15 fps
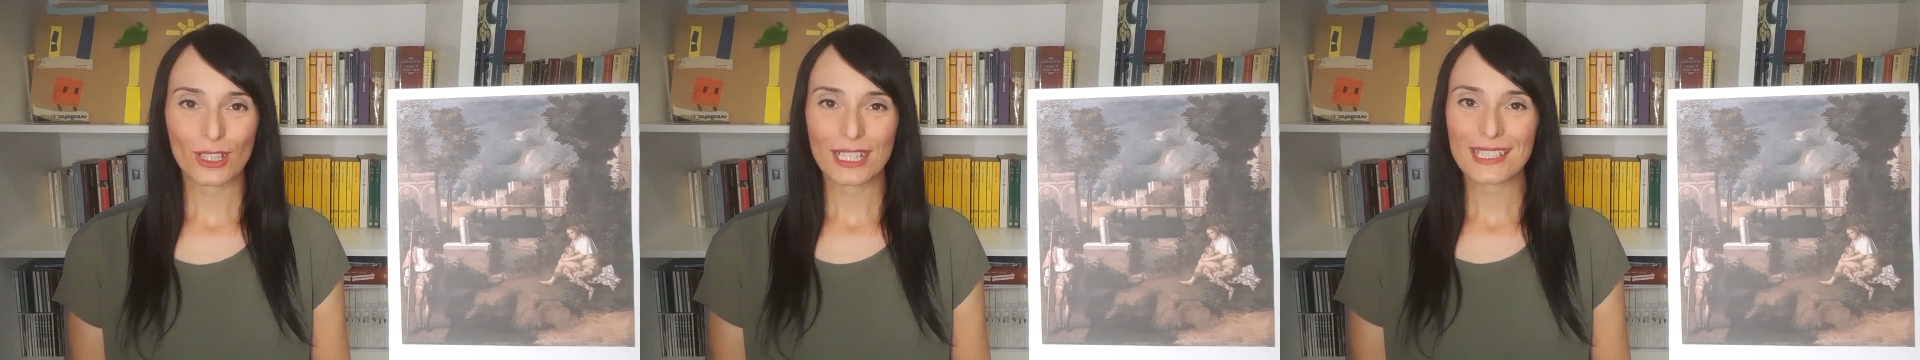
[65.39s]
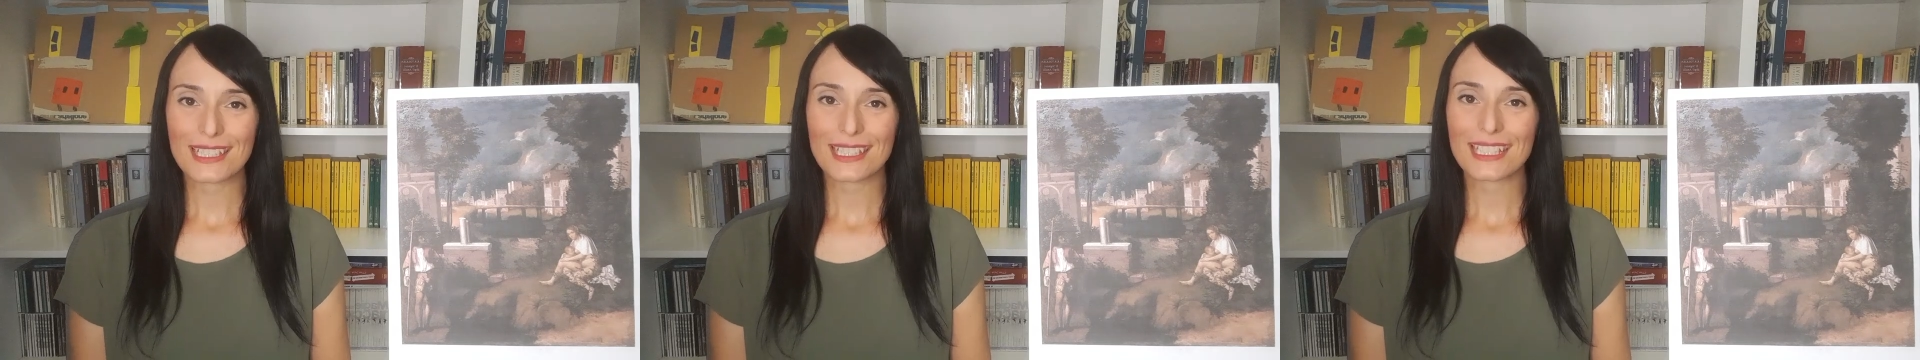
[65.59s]

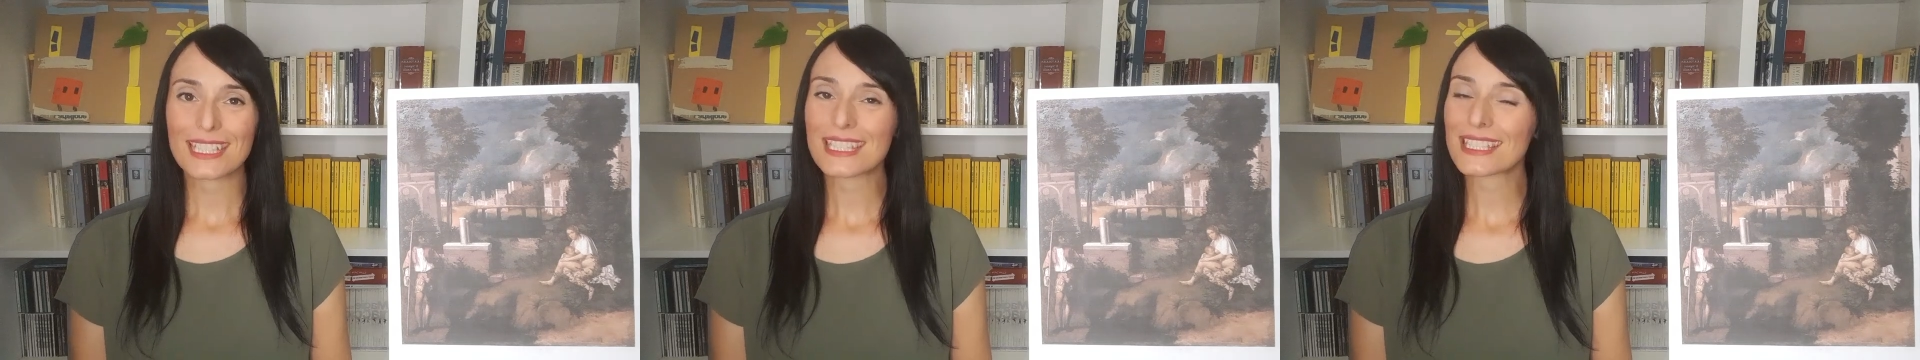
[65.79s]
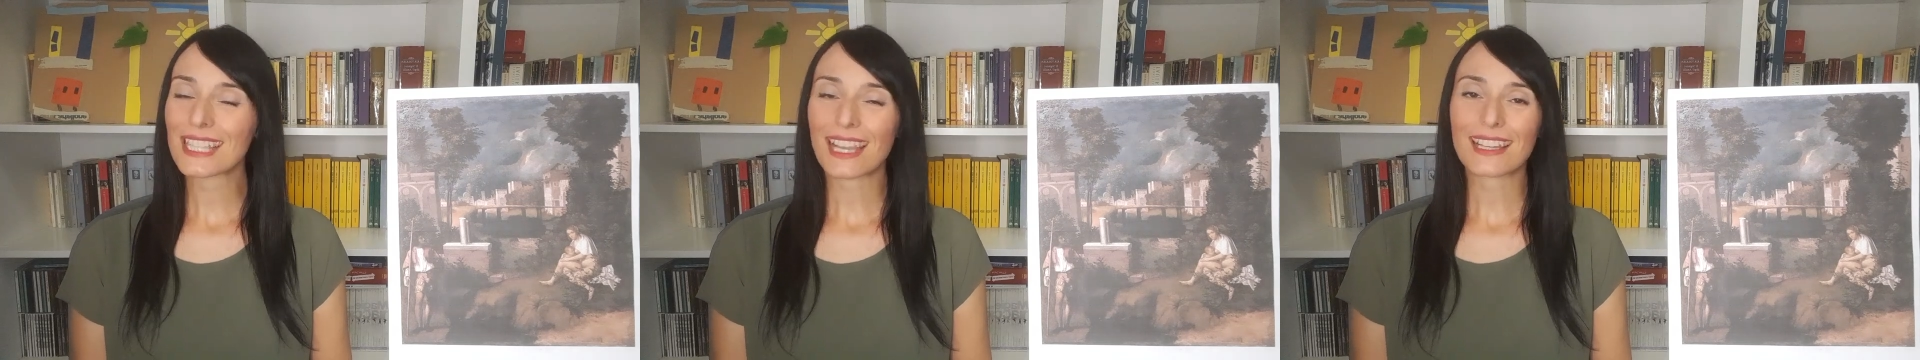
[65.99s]
che si
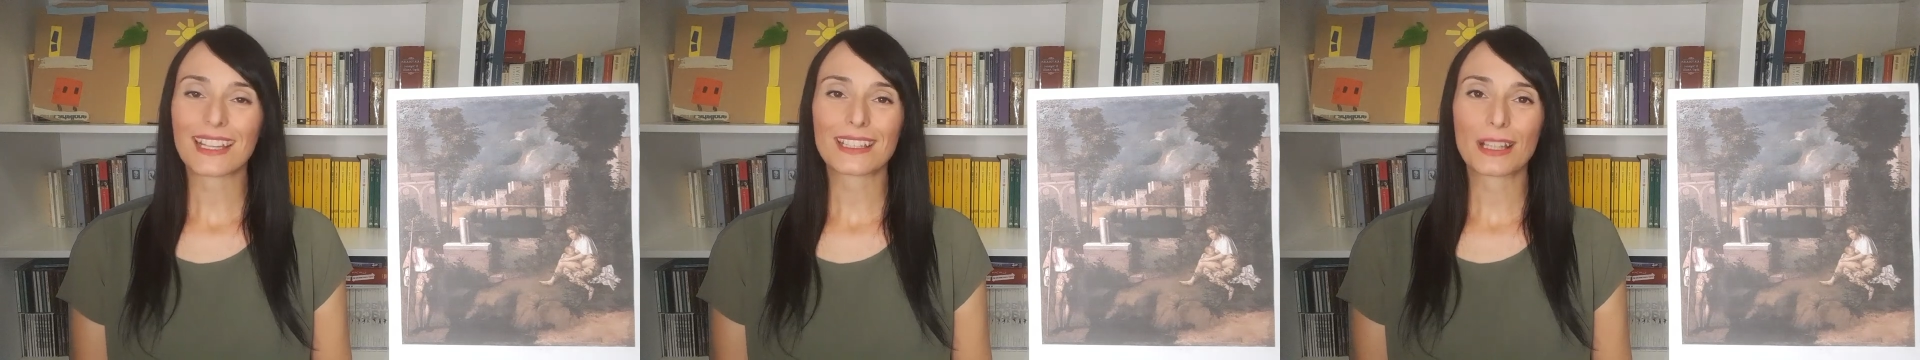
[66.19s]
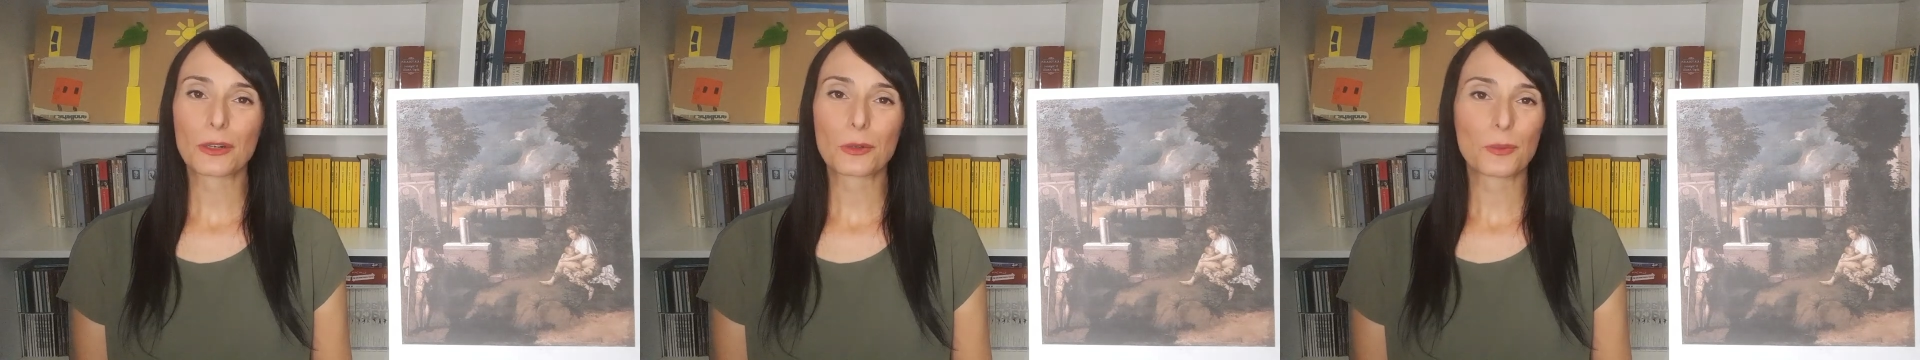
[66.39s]

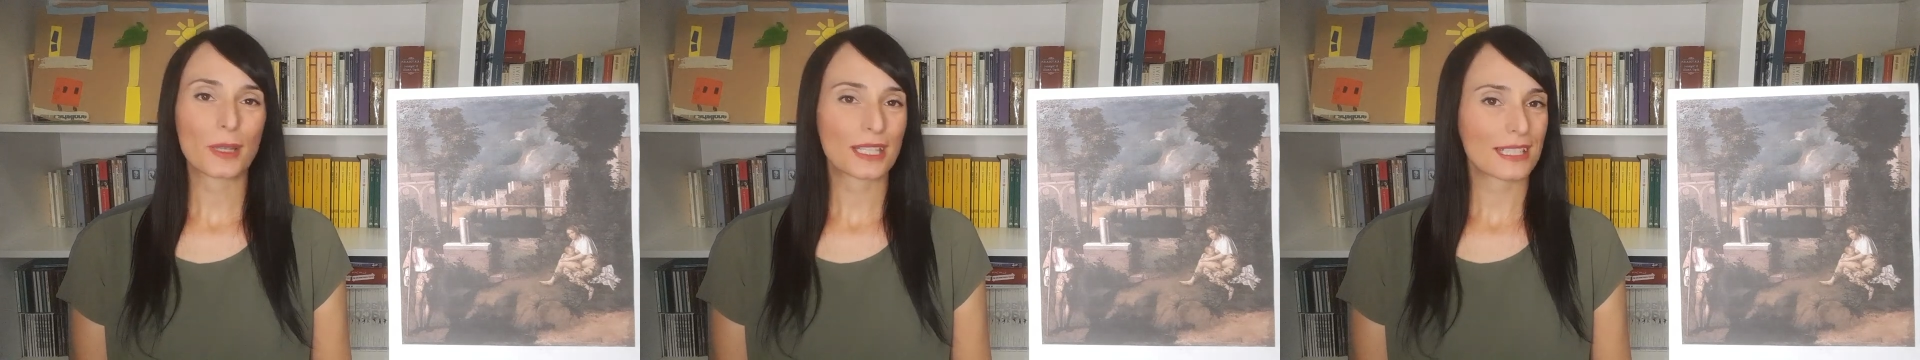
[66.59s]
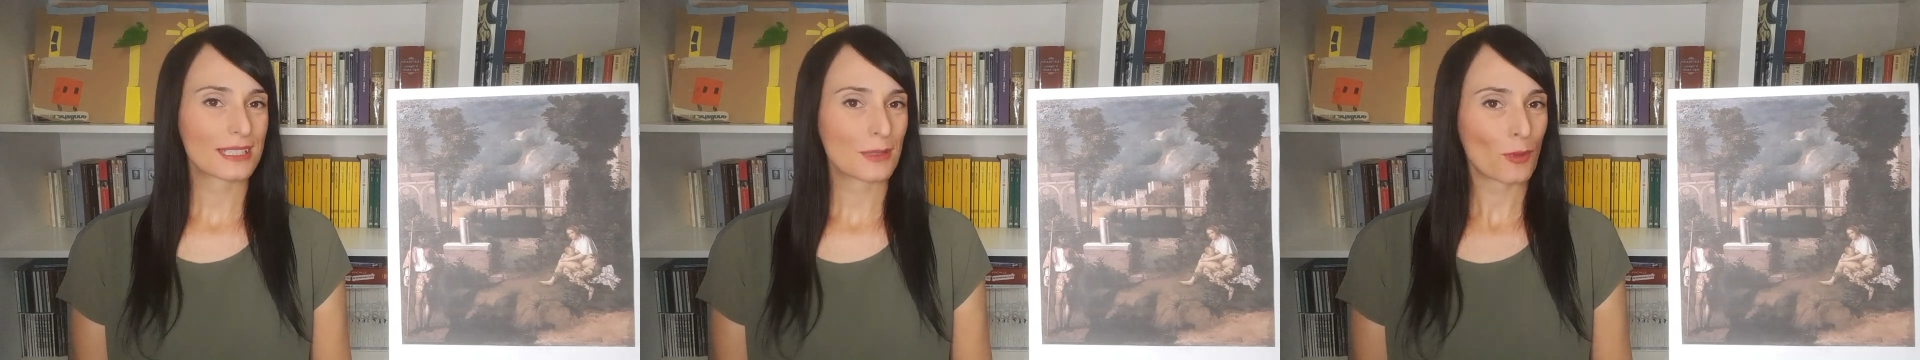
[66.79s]
distacca
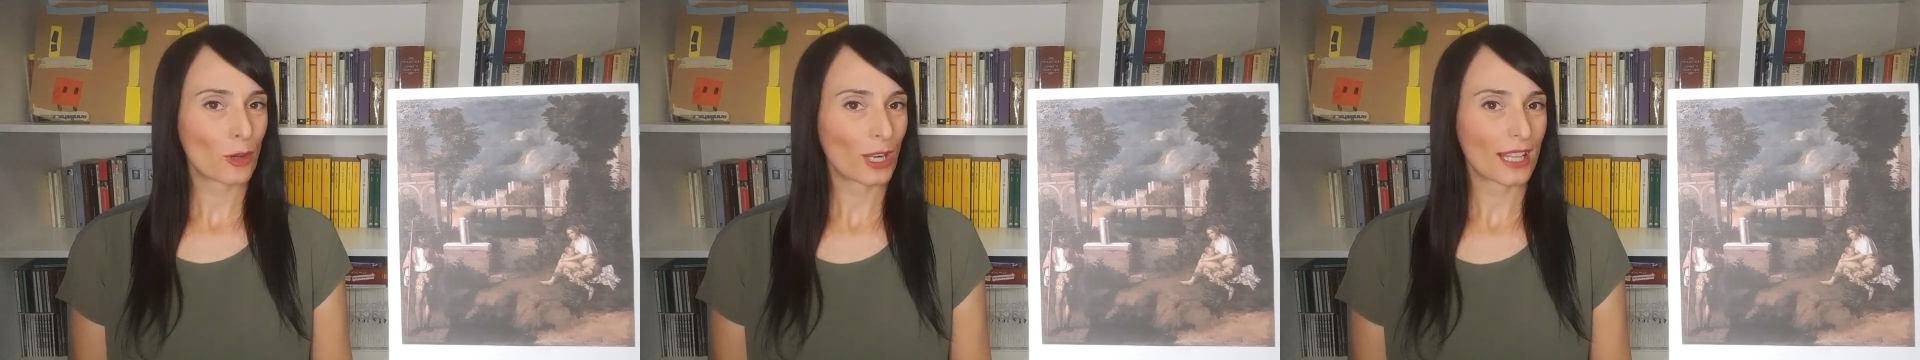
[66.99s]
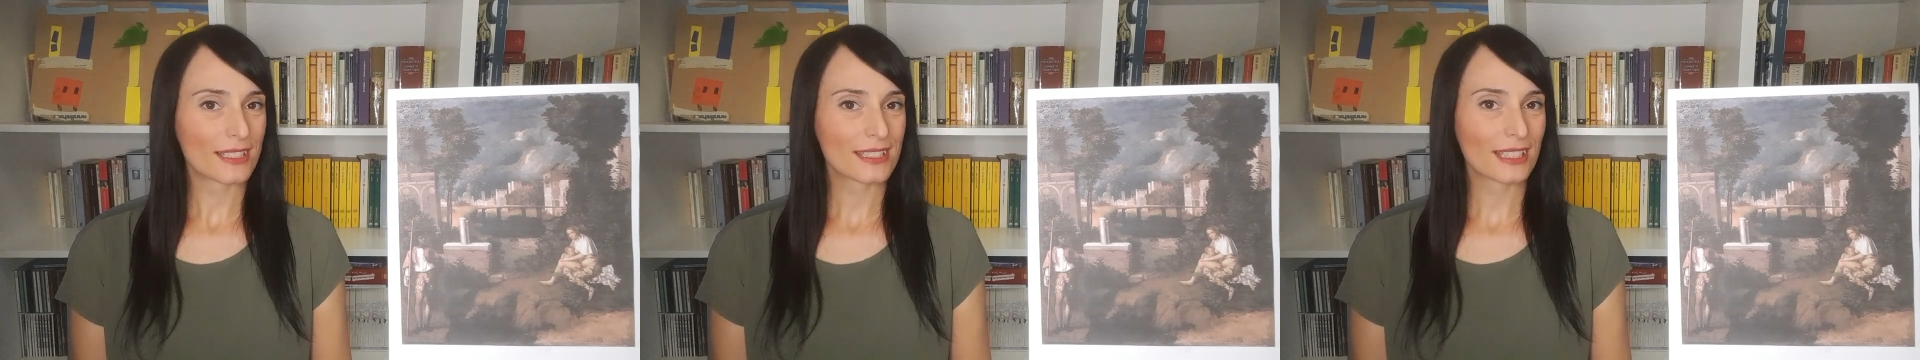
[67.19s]
dall'umanesimo
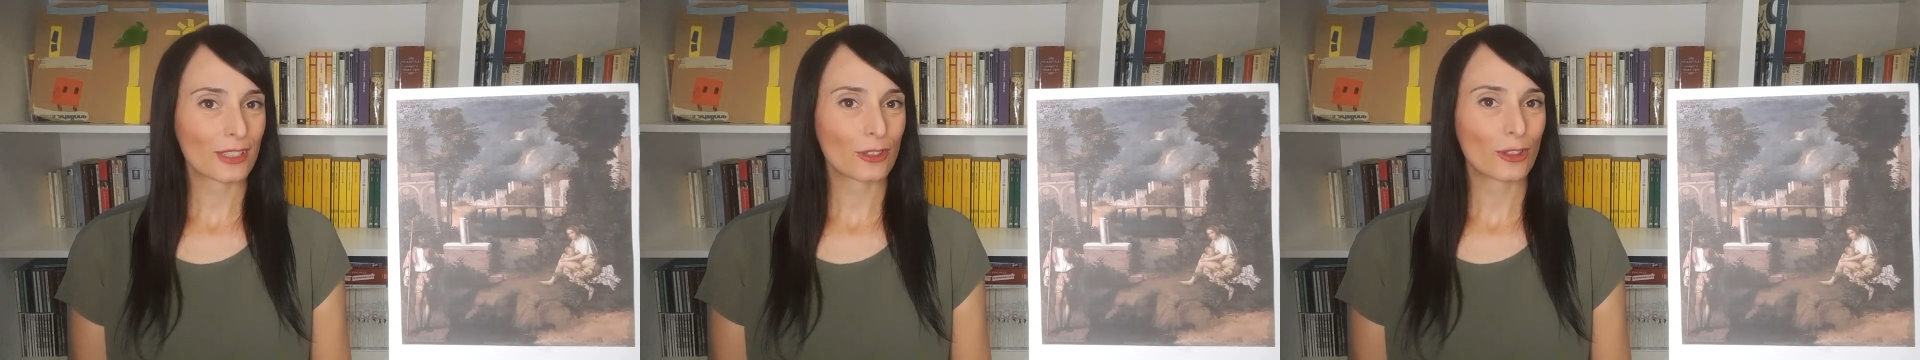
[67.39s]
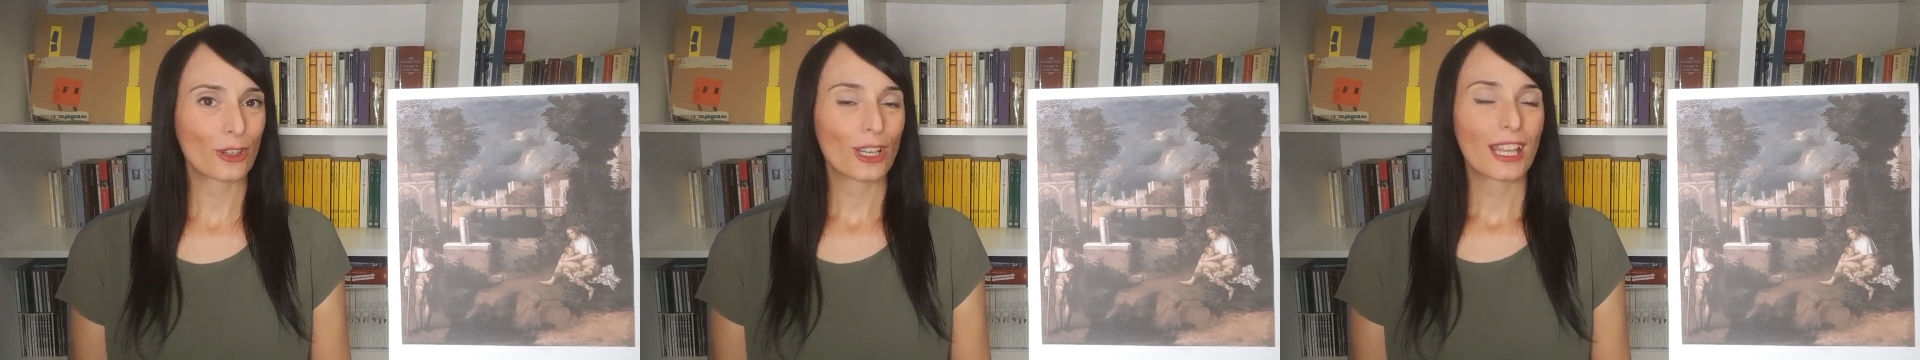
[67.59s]

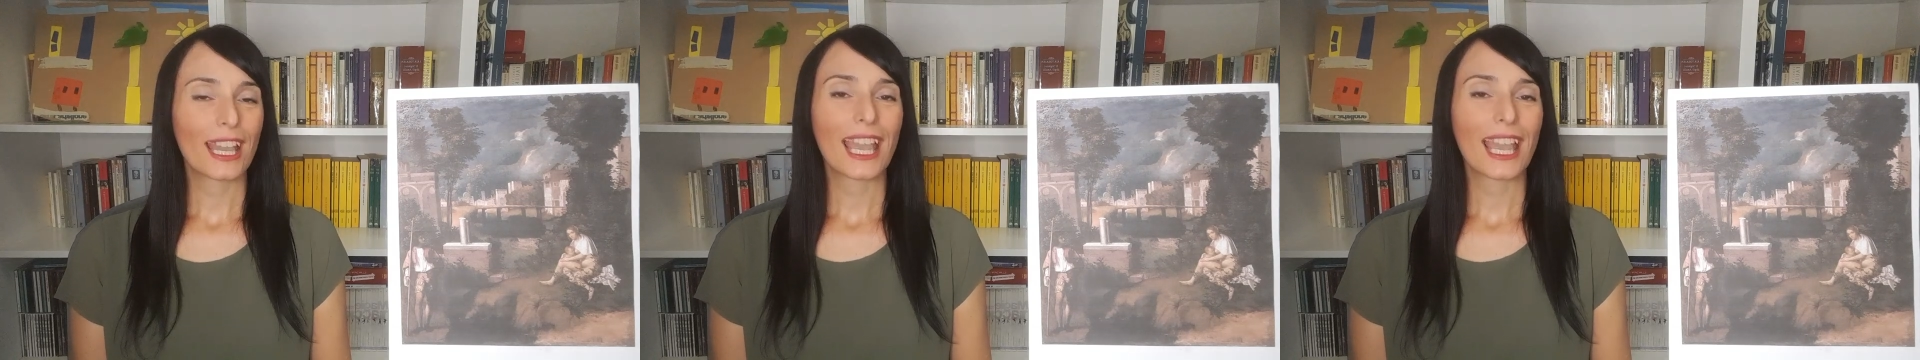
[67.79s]
classico